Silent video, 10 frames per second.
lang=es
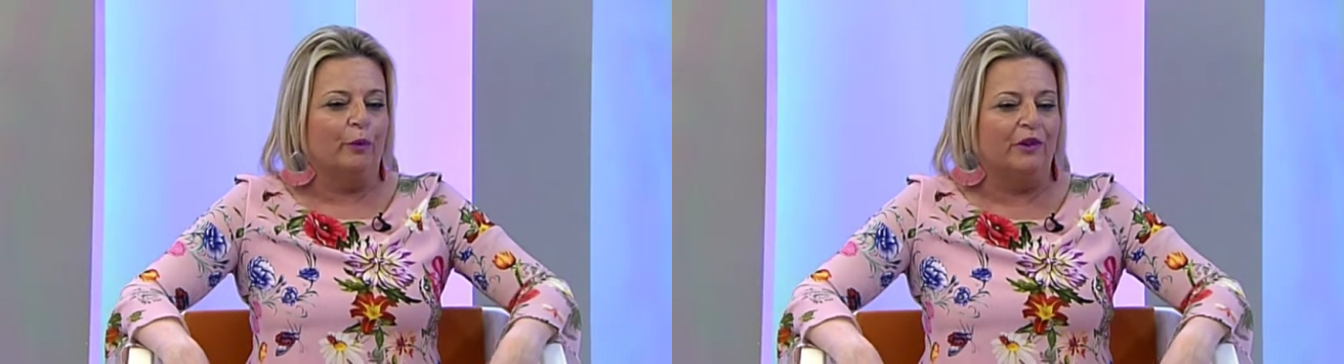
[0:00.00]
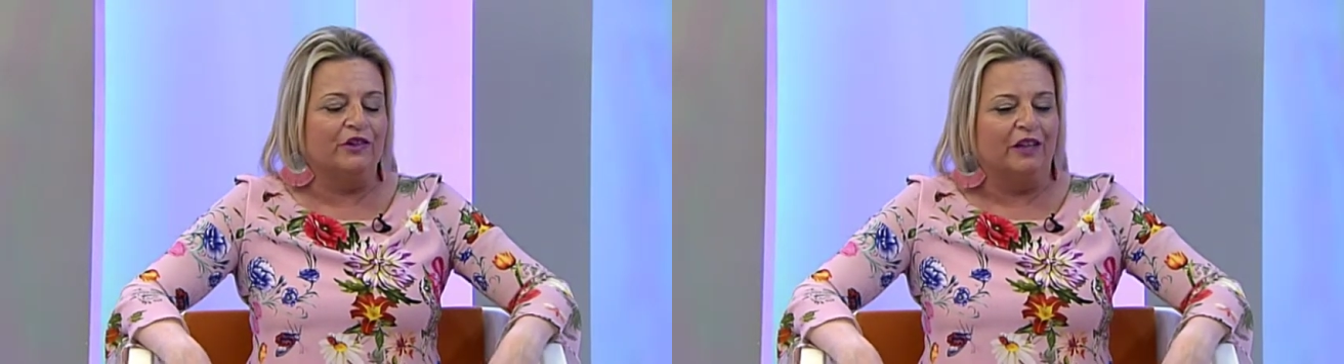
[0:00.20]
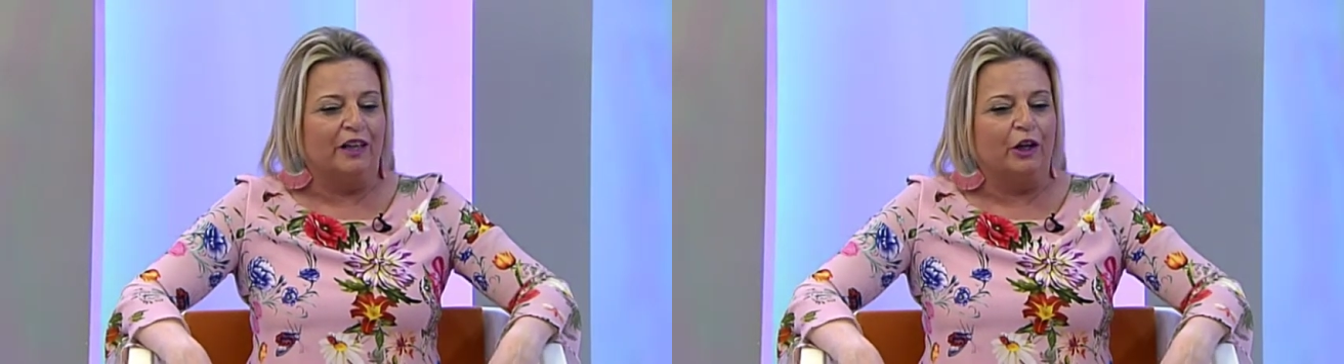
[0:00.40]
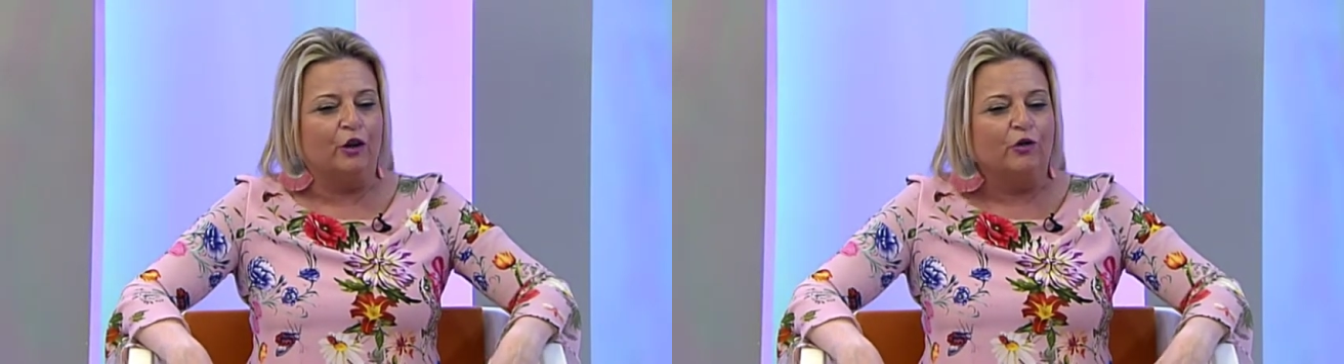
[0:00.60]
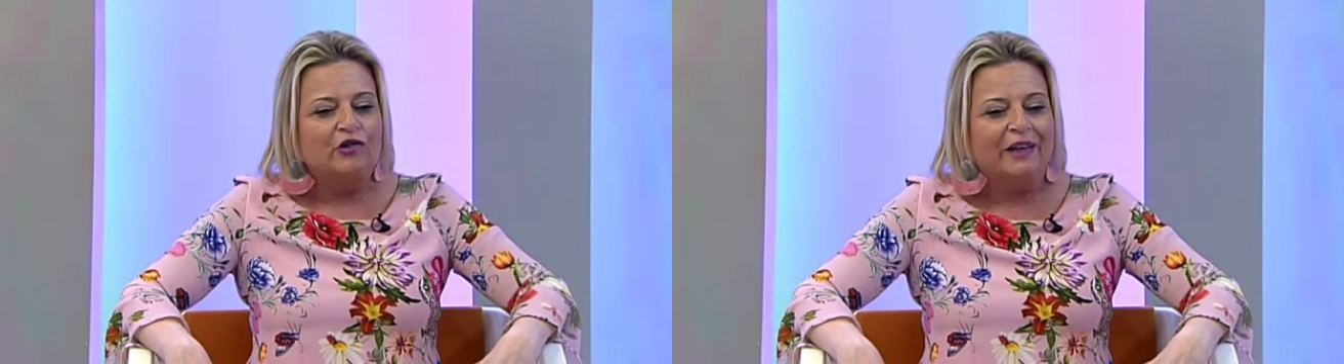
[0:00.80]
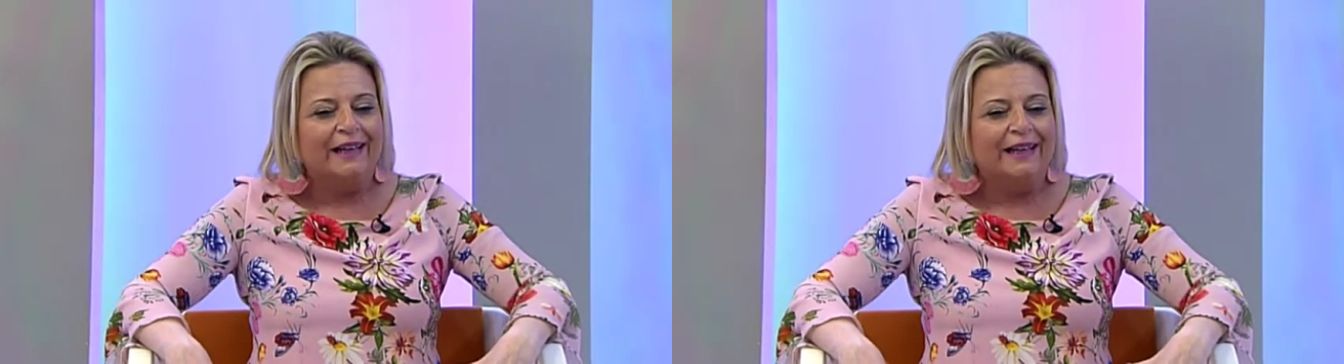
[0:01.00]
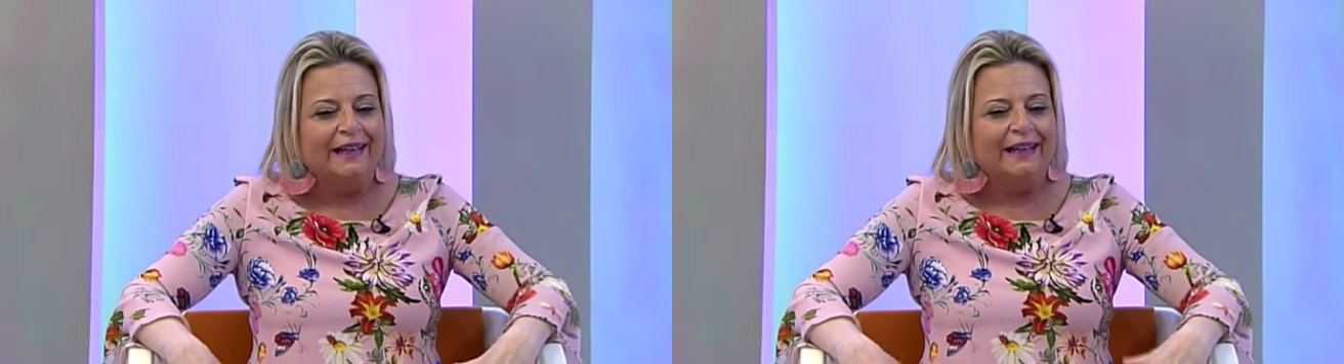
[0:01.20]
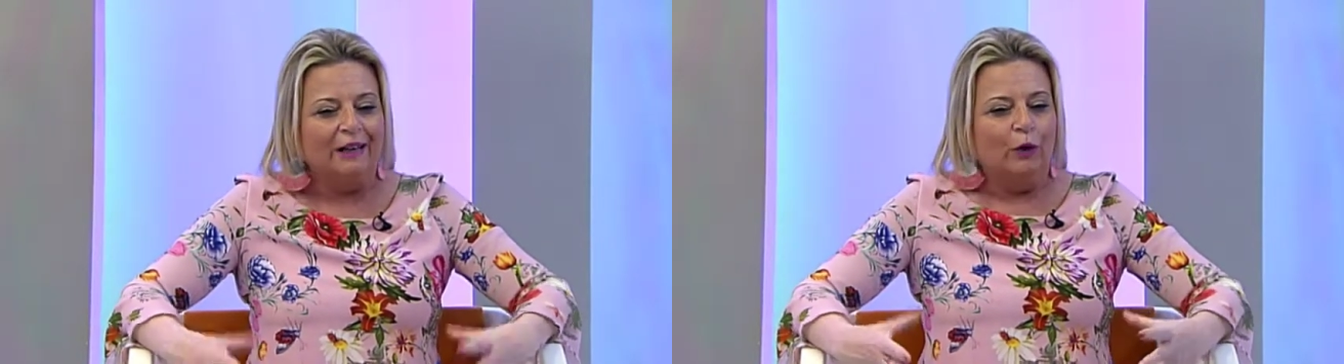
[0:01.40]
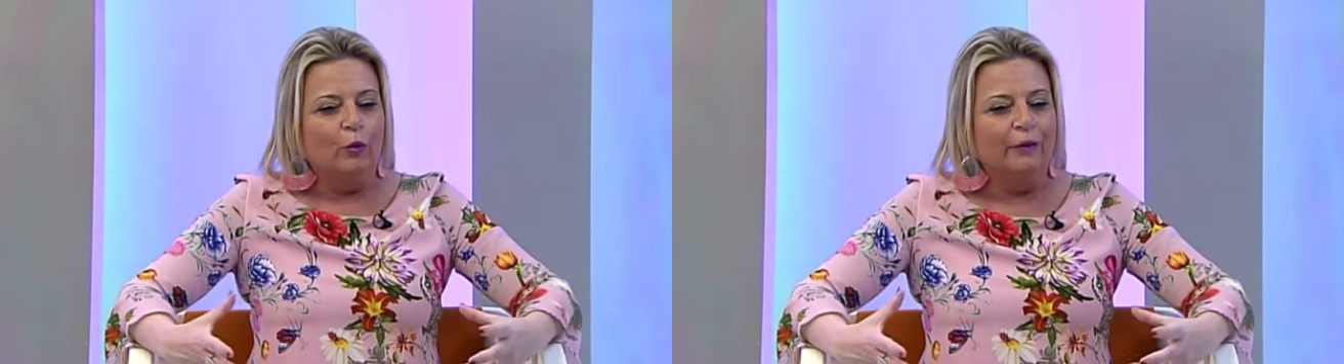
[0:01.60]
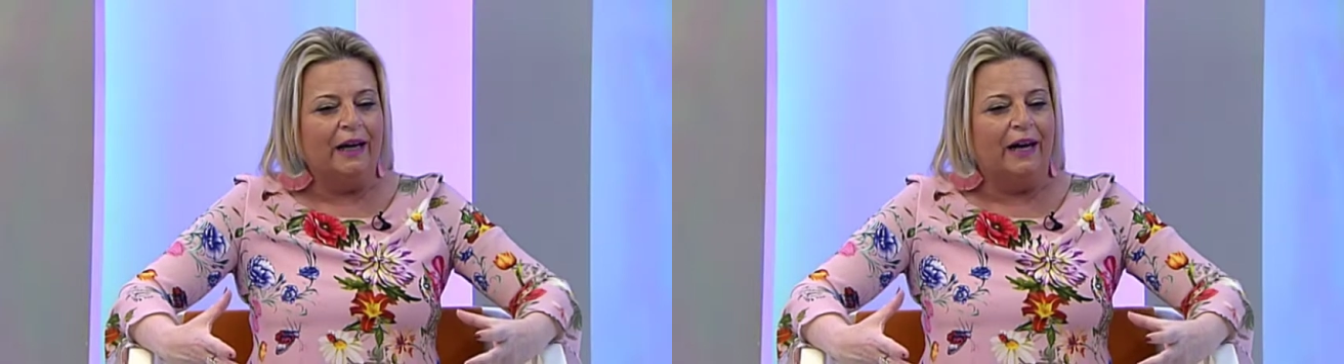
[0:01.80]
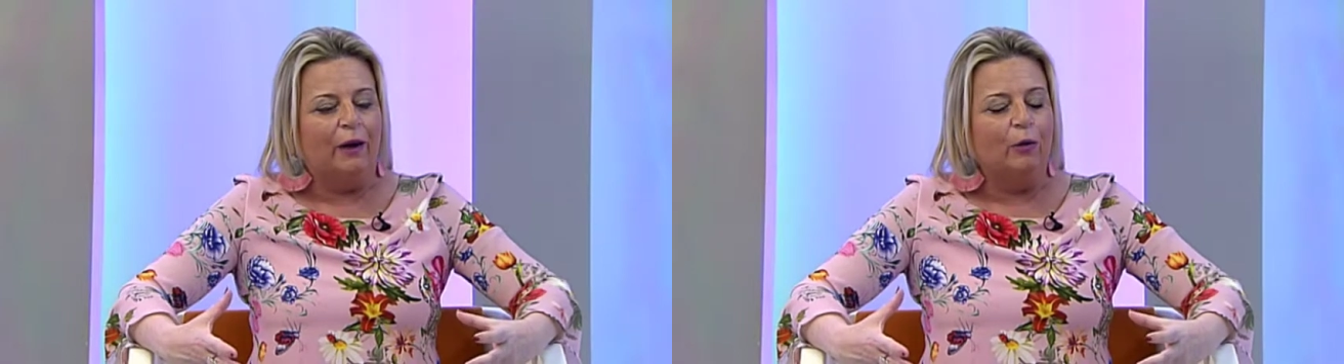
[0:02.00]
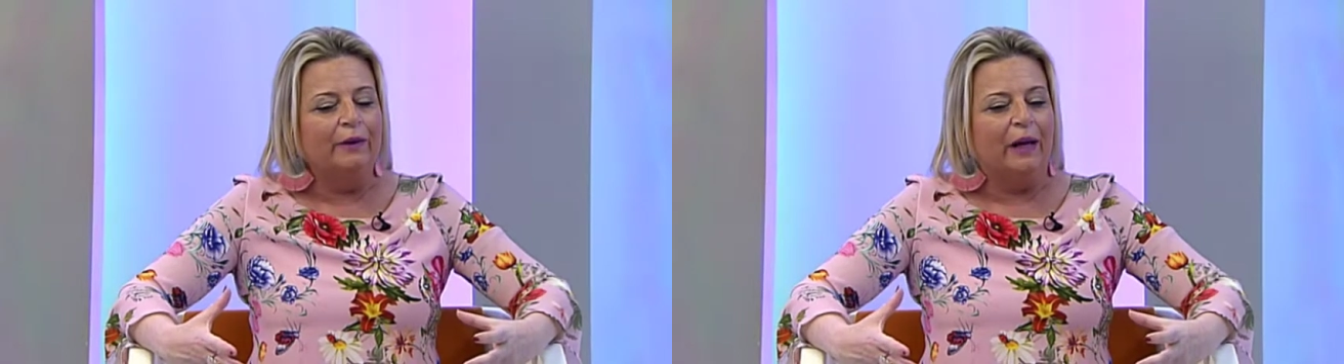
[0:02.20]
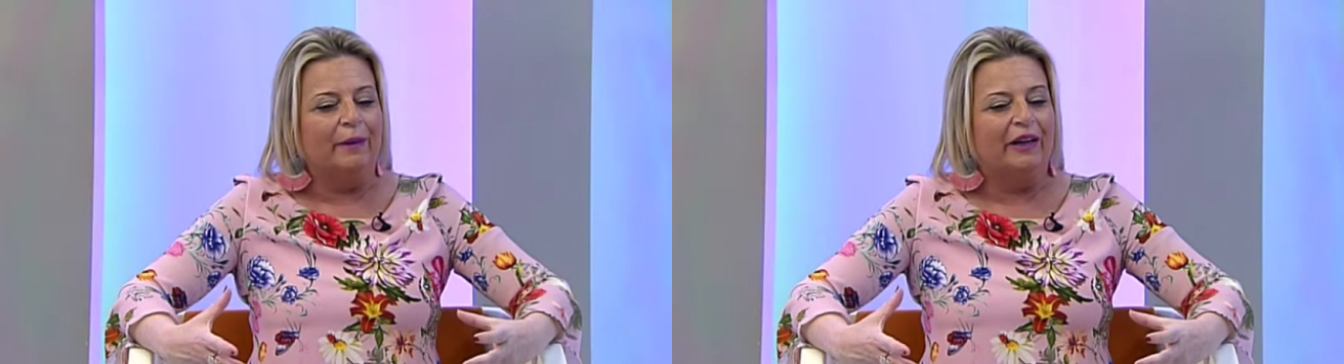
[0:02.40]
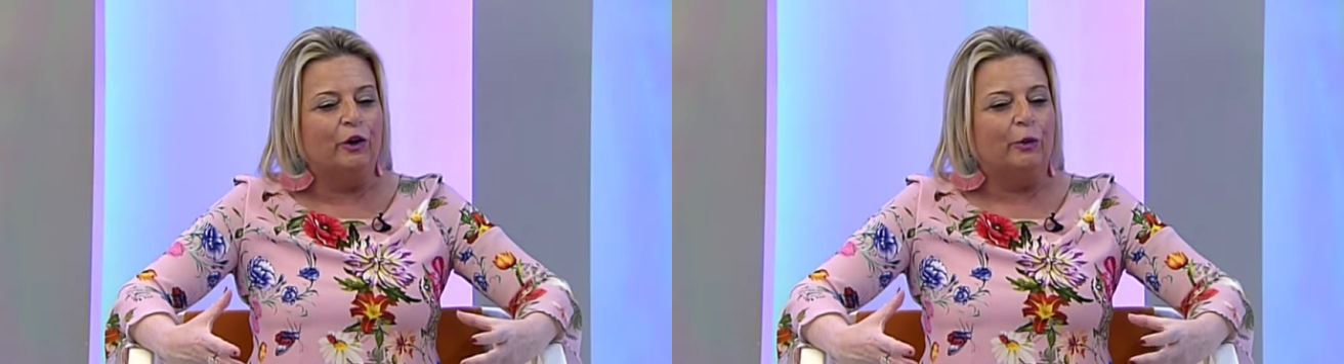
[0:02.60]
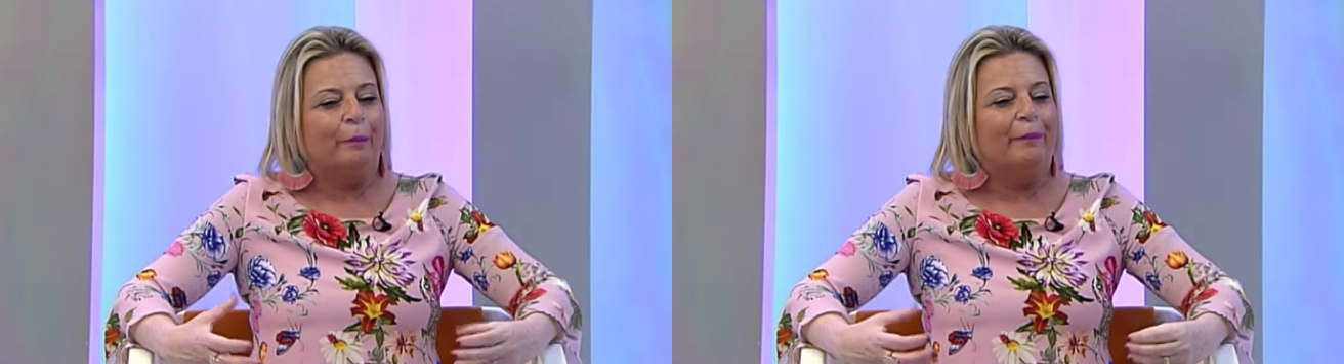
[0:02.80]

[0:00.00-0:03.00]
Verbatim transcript: pues eh, conseguir una, mayor